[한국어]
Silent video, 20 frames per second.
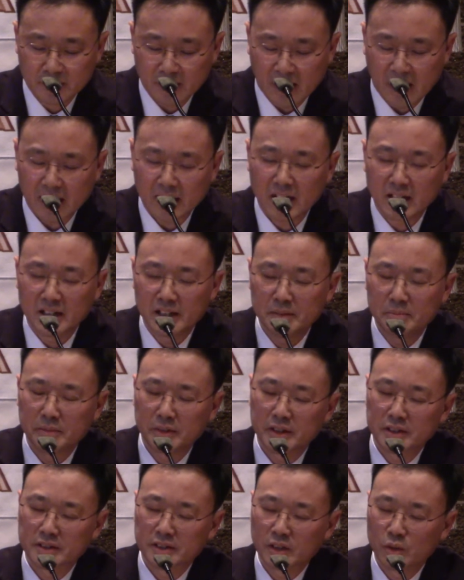
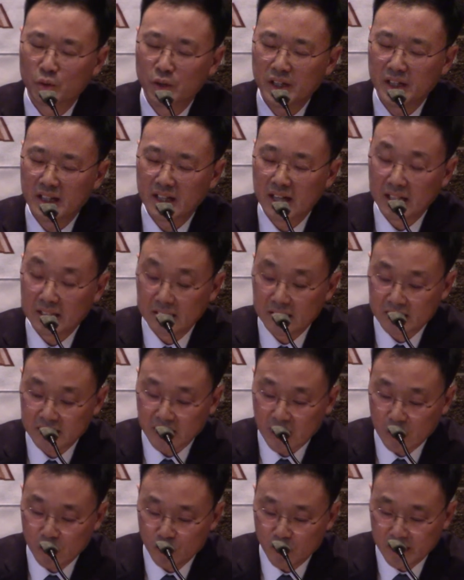하나님께서 우리 인간을
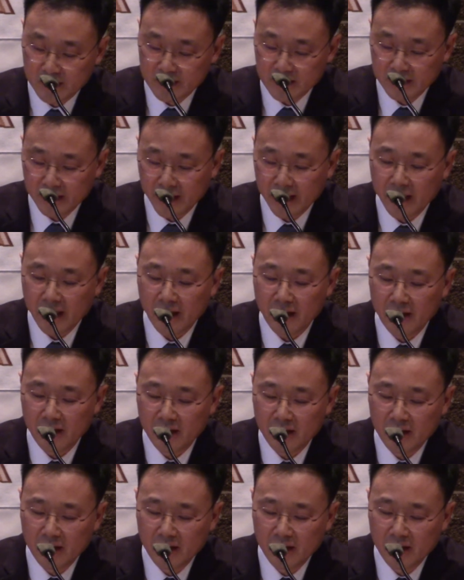창조하실 때에